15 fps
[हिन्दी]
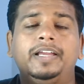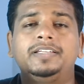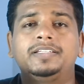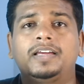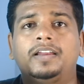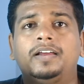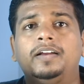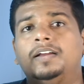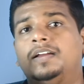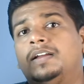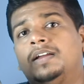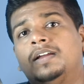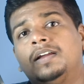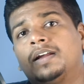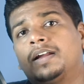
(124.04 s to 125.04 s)
कहीं जाना
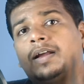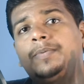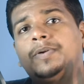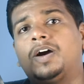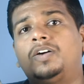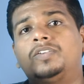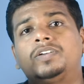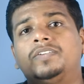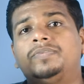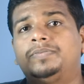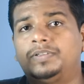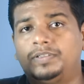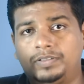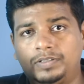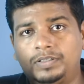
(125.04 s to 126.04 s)
कभी आउट
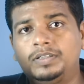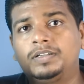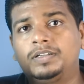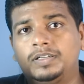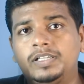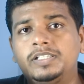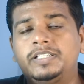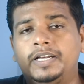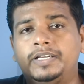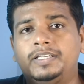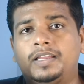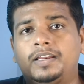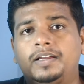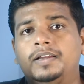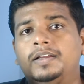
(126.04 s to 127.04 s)
ऑफ स्टेट
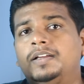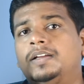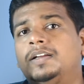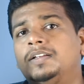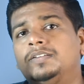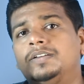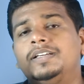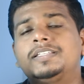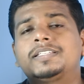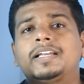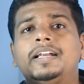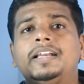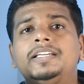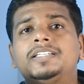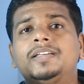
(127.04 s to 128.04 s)
जाना तो इस
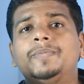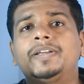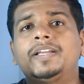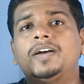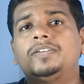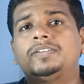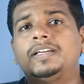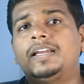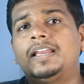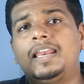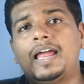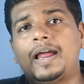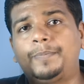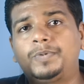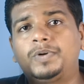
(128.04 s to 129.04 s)
कंडीशन में क्या होता है कि
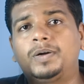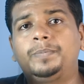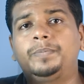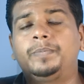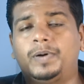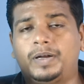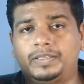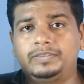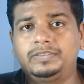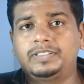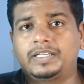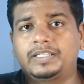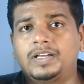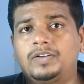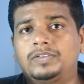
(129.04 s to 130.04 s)
लैपटॉप बहुत
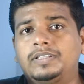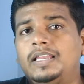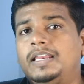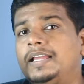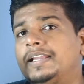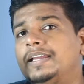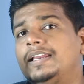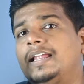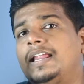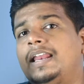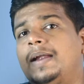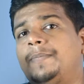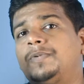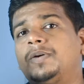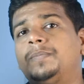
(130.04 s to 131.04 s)
ज़्यादा होता है लेकिन
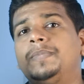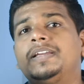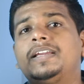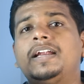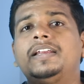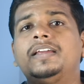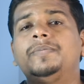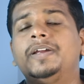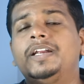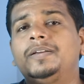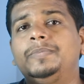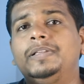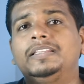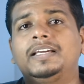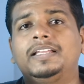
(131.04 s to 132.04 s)
लैपटॉप में क्या डिमेरिट
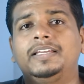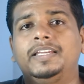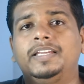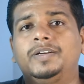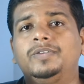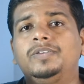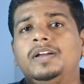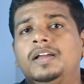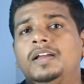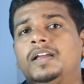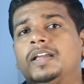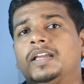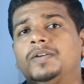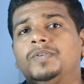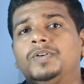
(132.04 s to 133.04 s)
मिलता है देखने को
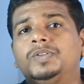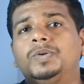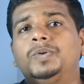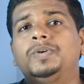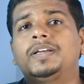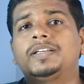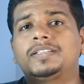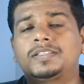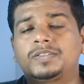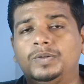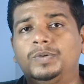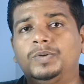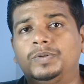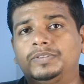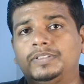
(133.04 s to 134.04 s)
कि वो थोड़ा सा
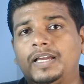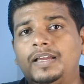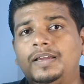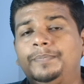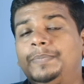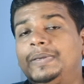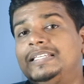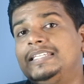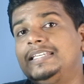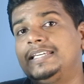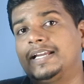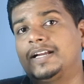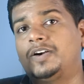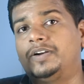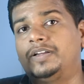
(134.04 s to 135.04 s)
स्लो होता है पीसी
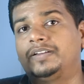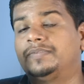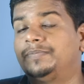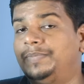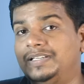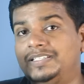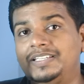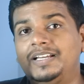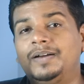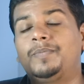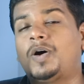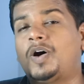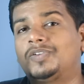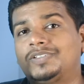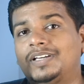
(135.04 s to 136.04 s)
के अकॉर्डिंग पीसी का
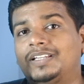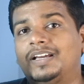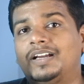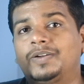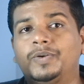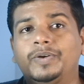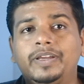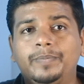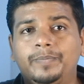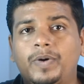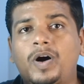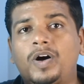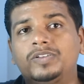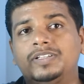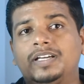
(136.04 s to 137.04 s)
बहुत ज़्यादा क्योंकि
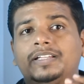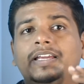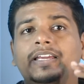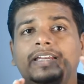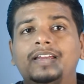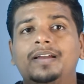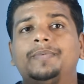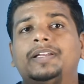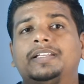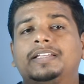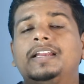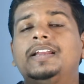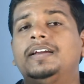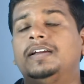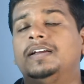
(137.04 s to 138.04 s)
बहुत ज़्यादा एरिया में रहता
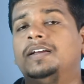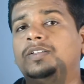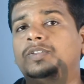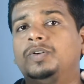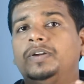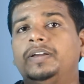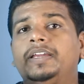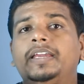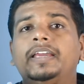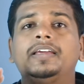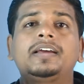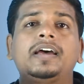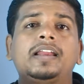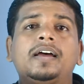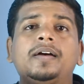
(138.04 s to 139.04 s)
है ना तो
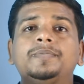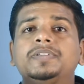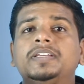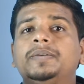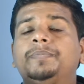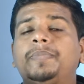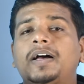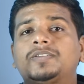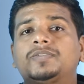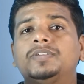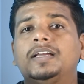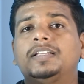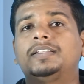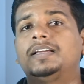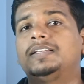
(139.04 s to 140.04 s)
एयर आराम से पास हो
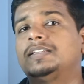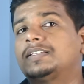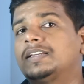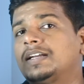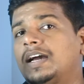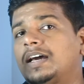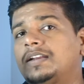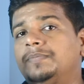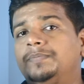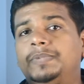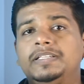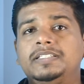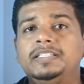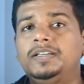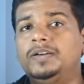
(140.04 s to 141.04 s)
जाता है जिसके कारण
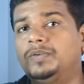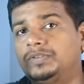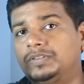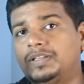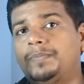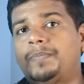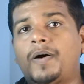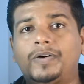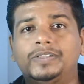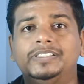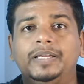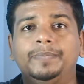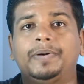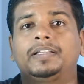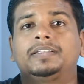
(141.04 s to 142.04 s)
पीसी उतना पावर
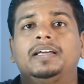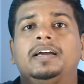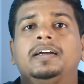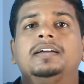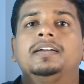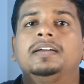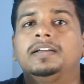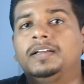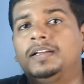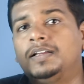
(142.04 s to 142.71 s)
दे पाता है